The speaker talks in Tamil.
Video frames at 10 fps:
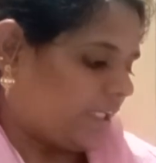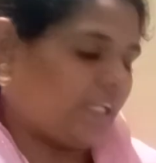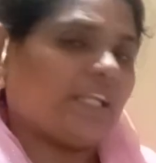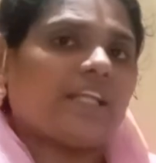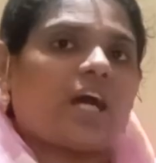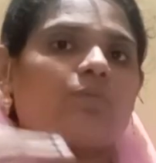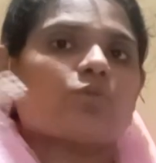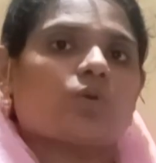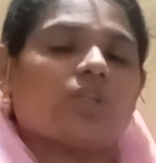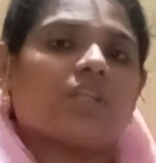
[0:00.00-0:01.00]
இனி நாம்
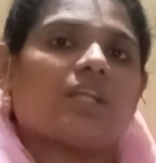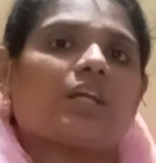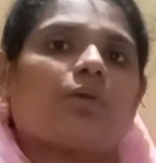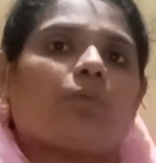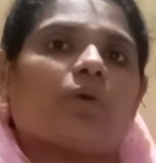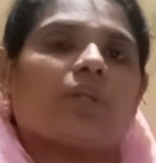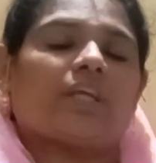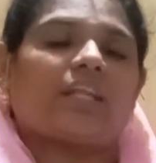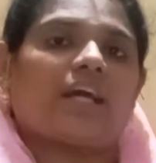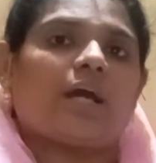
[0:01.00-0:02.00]
சுதந்திரிக்க
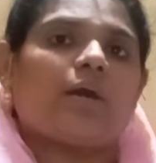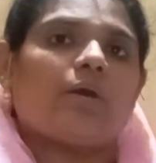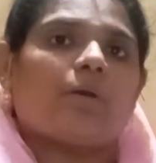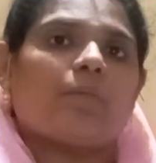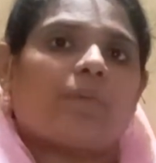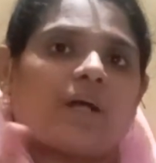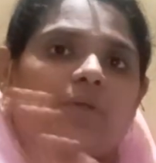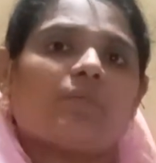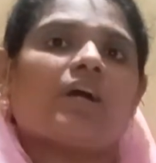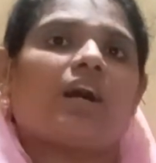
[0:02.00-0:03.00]
போகிற
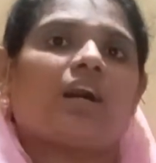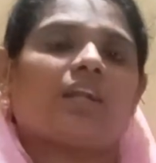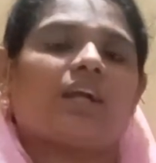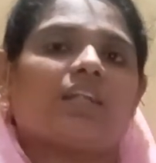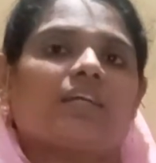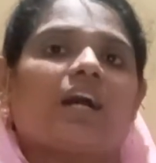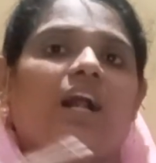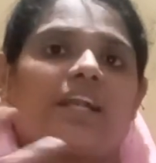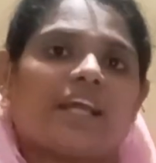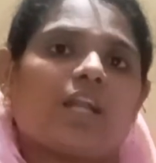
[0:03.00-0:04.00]
பரம காணானுக்கு
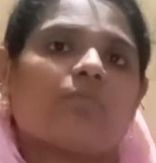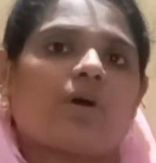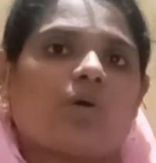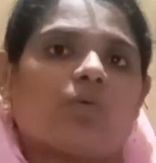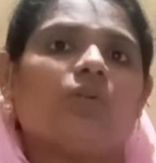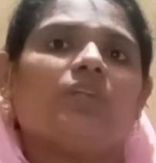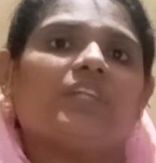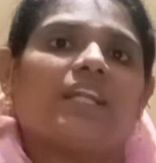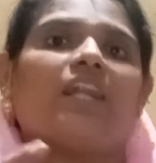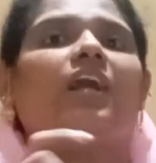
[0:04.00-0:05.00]
அடையாளமாகவும்
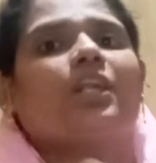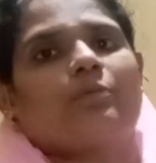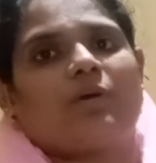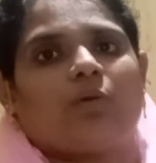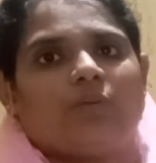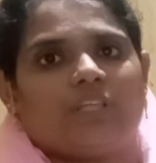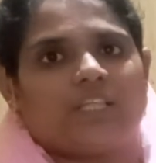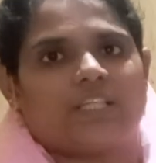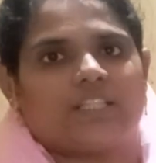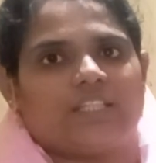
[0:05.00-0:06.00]
நிழலாட்டமாகவும்
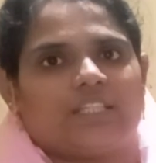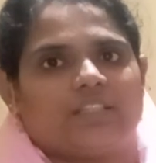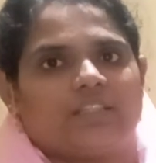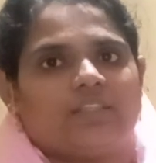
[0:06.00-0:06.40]
இருக்குது